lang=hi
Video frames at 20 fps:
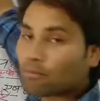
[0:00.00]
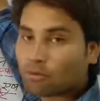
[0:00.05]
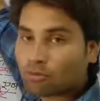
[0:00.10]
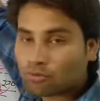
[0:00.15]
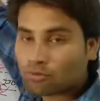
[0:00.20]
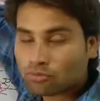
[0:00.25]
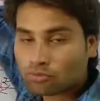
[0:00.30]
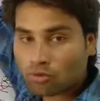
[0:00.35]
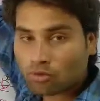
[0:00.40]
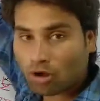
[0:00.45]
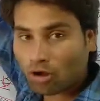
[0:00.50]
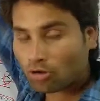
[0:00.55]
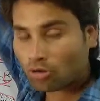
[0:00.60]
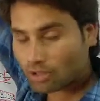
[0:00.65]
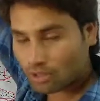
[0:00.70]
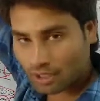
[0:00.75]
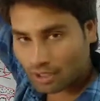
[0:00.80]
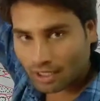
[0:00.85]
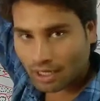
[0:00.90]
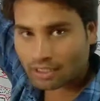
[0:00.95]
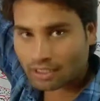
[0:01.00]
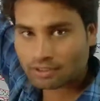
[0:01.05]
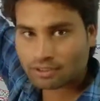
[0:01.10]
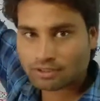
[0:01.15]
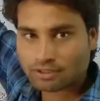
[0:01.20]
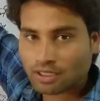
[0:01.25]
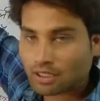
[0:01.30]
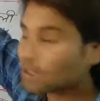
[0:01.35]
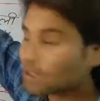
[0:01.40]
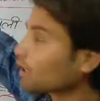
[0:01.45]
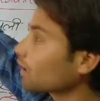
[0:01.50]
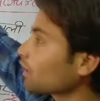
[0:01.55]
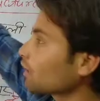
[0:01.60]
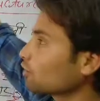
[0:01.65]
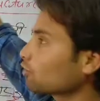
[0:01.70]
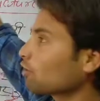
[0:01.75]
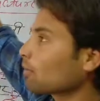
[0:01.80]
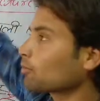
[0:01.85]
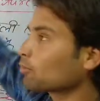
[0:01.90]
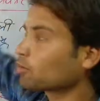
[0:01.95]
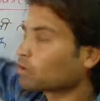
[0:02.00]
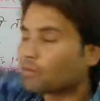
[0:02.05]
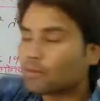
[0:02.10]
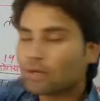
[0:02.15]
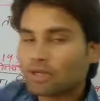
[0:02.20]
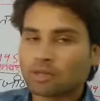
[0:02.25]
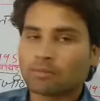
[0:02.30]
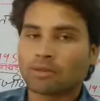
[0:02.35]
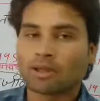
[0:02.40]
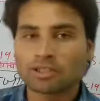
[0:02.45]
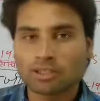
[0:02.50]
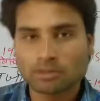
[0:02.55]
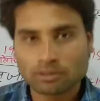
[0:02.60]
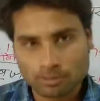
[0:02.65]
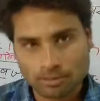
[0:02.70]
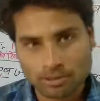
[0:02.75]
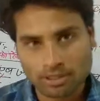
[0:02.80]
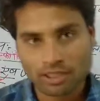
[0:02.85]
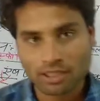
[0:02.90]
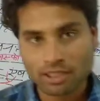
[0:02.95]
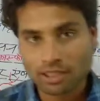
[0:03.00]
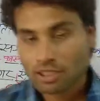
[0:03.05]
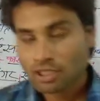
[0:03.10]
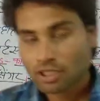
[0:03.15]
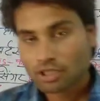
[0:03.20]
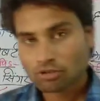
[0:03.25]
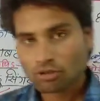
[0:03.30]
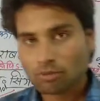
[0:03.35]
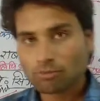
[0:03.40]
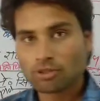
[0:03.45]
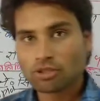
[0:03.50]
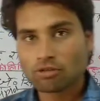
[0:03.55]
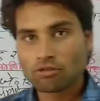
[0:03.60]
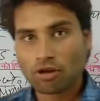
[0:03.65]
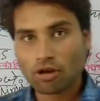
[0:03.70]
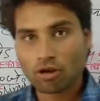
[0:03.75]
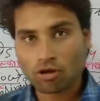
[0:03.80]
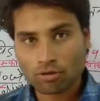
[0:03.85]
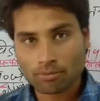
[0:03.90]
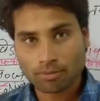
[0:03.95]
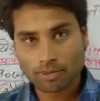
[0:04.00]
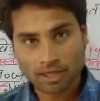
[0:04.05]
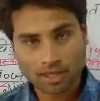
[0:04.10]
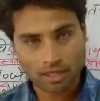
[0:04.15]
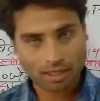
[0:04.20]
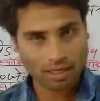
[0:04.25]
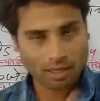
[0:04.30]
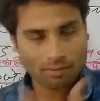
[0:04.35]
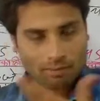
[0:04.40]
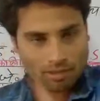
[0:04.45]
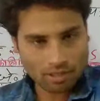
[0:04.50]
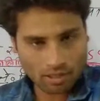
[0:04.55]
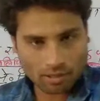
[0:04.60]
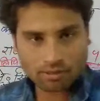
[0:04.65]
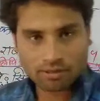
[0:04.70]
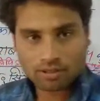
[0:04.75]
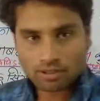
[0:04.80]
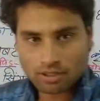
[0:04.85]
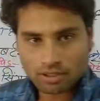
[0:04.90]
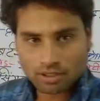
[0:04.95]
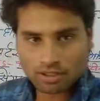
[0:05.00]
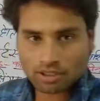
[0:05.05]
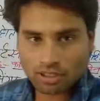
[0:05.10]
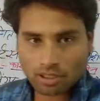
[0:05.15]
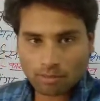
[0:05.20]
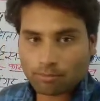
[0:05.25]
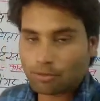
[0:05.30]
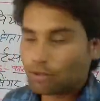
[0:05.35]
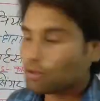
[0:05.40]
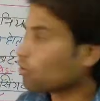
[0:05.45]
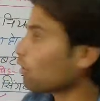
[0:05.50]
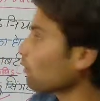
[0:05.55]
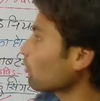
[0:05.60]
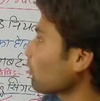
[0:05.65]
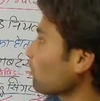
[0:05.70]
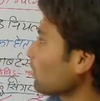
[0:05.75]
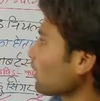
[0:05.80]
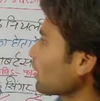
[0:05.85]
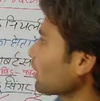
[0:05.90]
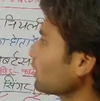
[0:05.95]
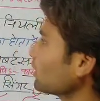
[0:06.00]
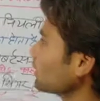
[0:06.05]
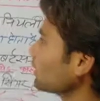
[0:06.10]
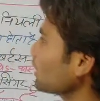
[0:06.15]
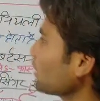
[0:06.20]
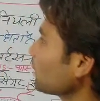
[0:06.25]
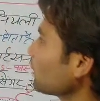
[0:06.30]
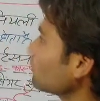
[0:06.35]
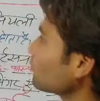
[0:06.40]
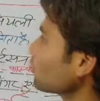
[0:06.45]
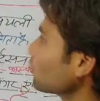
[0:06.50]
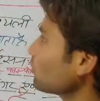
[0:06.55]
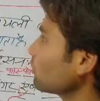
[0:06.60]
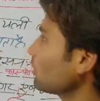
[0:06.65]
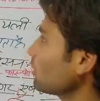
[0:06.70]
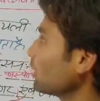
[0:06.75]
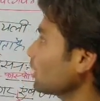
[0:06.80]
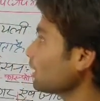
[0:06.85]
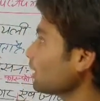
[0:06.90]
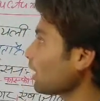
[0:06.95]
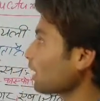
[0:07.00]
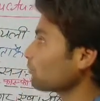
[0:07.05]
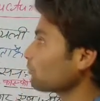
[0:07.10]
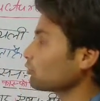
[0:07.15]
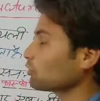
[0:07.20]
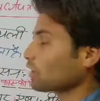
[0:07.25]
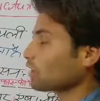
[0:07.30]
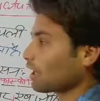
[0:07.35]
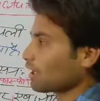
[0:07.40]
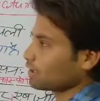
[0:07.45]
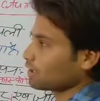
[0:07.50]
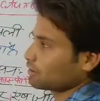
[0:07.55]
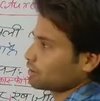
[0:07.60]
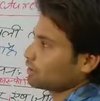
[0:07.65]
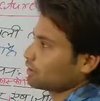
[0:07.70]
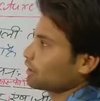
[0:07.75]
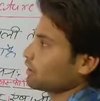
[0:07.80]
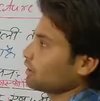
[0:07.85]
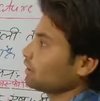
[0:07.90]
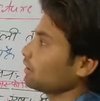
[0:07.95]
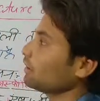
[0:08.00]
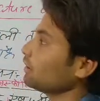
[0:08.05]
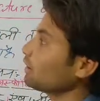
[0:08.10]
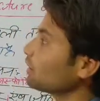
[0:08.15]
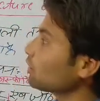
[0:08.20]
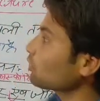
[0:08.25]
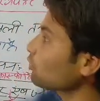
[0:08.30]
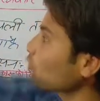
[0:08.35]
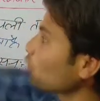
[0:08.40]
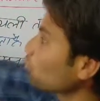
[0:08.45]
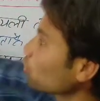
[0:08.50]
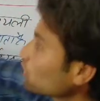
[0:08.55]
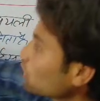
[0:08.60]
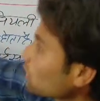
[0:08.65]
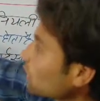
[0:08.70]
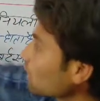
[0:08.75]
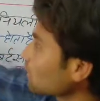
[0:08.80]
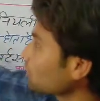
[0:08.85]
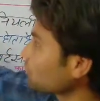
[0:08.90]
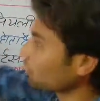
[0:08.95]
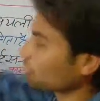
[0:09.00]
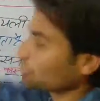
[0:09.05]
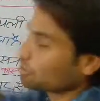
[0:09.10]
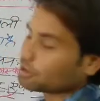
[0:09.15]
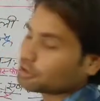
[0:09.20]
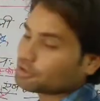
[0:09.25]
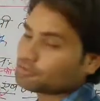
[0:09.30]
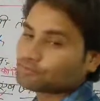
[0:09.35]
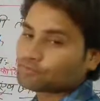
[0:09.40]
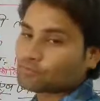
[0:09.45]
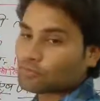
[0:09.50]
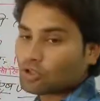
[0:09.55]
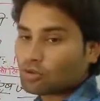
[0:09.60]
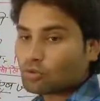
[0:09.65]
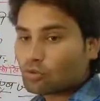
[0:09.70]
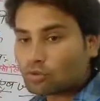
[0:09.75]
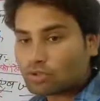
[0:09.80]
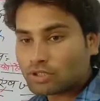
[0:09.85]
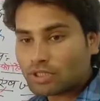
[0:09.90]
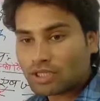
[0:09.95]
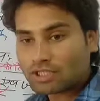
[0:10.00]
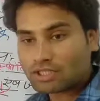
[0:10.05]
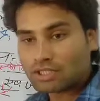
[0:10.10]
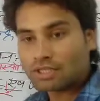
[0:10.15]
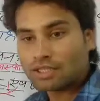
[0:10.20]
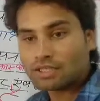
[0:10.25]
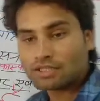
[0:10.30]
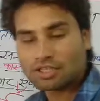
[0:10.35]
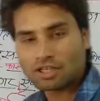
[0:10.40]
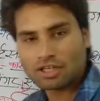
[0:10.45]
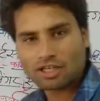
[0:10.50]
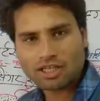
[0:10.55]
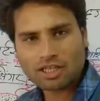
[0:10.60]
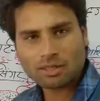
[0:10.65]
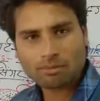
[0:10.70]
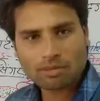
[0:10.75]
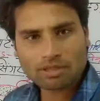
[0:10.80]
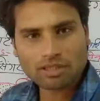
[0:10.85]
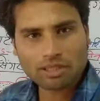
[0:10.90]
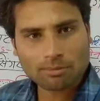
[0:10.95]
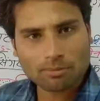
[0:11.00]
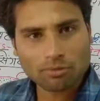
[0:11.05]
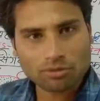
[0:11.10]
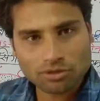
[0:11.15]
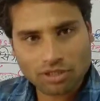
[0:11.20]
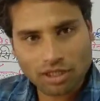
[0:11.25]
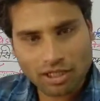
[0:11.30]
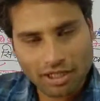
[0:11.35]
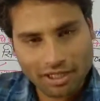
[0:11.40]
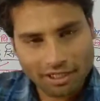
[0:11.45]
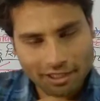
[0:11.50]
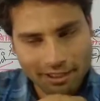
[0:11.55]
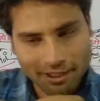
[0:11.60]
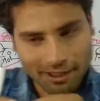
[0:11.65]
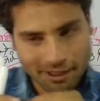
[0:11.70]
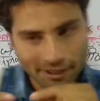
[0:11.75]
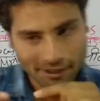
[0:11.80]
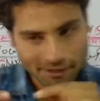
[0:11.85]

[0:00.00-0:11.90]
को और गहराई से जानना है तो आप लोग कमेंट के माध्यम से बताइए तो हम इसको और भी गहराई में आ, इसका हम वीडियो आपको बना के देंगे लेकिन अब उसके आगे चलते हैं यानी कि कोशिका झिल्ली कोशिका झिल्ली झिल्ली का मतलब होता है कि एक